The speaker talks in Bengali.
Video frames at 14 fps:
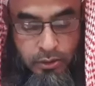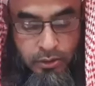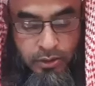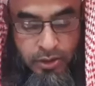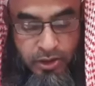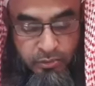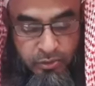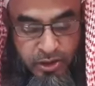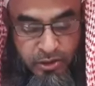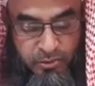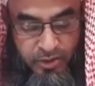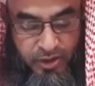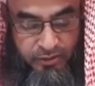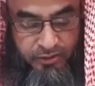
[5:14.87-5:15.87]
সহি
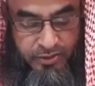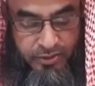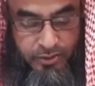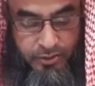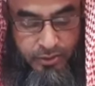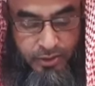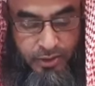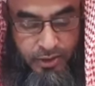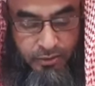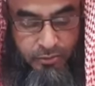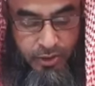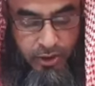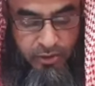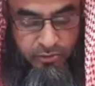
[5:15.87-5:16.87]
মুসলিমের হাদিস সহি
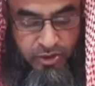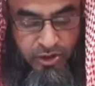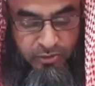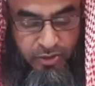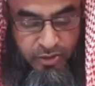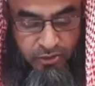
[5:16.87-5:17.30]
বখারি মুসলিম